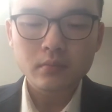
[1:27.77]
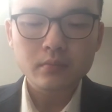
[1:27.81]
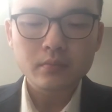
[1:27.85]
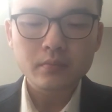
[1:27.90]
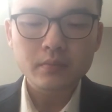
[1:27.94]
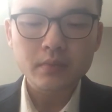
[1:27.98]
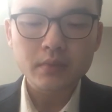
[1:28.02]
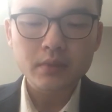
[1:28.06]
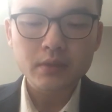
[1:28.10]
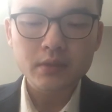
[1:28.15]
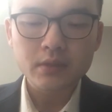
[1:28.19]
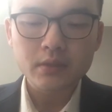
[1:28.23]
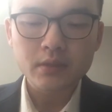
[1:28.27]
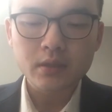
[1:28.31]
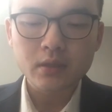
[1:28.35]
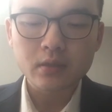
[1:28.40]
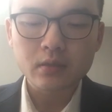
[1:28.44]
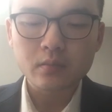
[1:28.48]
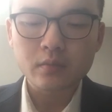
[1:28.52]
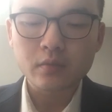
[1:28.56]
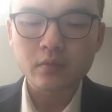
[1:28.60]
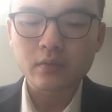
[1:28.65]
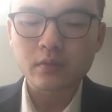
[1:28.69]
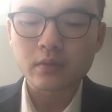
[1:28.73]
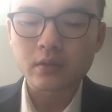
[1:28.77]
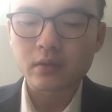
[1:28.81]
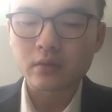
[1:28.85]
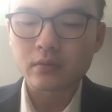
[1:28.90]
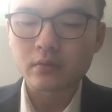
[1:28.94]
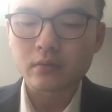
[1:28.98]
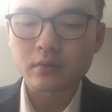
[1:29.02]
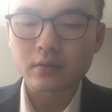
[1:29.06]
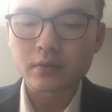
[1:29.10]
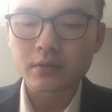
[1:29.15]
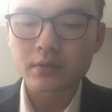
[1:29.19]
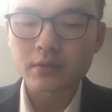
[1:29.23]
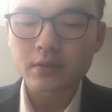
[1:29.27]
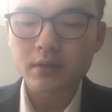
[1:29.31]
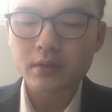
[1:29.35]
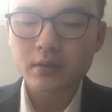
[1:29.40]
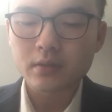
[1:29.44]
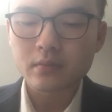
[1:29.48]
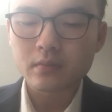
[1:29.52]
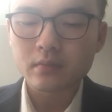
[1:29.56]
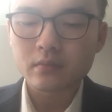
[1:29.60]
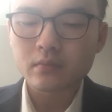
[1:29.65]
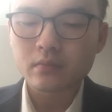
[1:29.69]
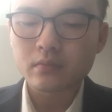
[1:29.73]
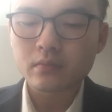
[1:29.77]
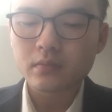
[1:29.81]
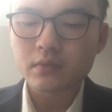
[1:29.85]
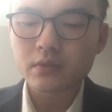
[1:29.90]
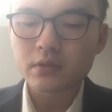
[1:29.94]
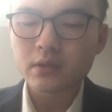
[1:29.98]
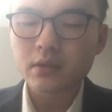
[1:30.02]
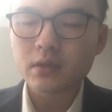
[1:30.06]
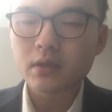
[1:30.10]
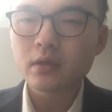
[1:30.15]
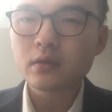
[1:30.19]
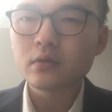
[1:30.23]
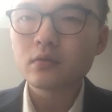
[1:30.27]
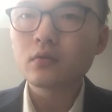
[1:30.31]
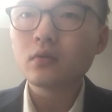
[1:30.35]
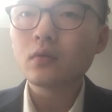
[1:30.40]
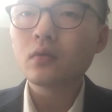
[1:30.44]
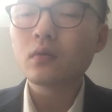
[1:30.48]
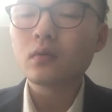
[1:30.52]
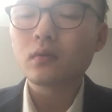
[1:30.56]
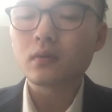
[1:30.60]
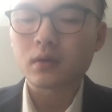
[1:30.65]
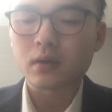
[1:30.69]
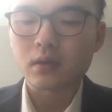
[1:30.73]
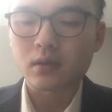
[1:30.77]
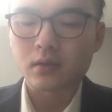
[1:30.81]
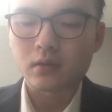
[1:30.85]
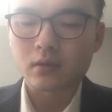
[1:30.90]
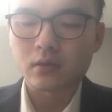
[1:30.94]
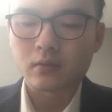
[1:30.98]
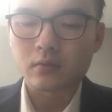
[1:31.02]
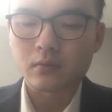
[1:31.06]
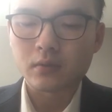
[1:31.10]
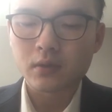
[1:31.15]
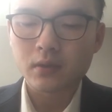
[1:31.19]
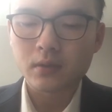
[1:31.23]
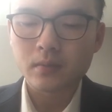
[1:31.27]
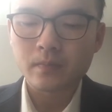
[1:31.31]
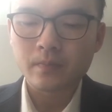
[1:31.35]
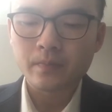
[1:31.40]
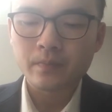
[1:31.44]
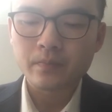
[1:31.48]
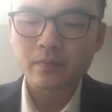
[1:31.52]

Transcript: 身近な分野として短い動画は